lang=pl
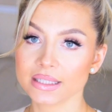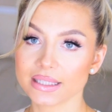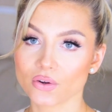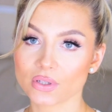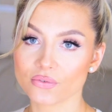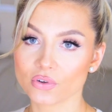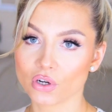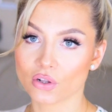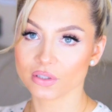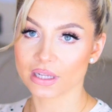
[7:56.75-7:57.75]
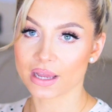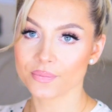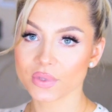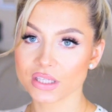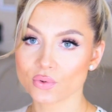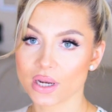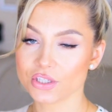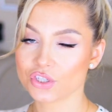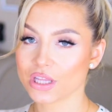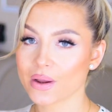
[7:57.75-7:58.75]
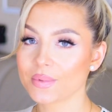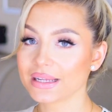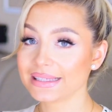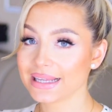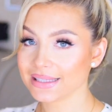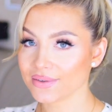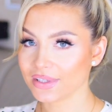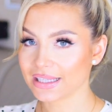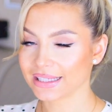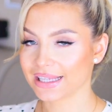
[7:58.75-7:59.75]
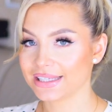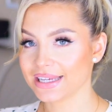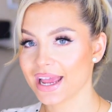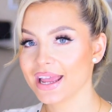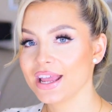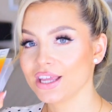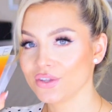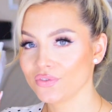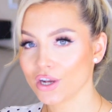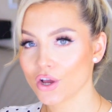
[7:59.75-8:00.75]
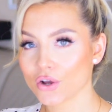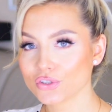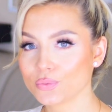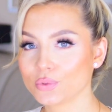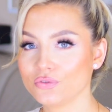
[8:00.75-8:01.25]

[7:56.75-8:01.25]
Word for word: Tak ona wygląda i słuchajcie, czytałam recenzję w internecie i wiele osób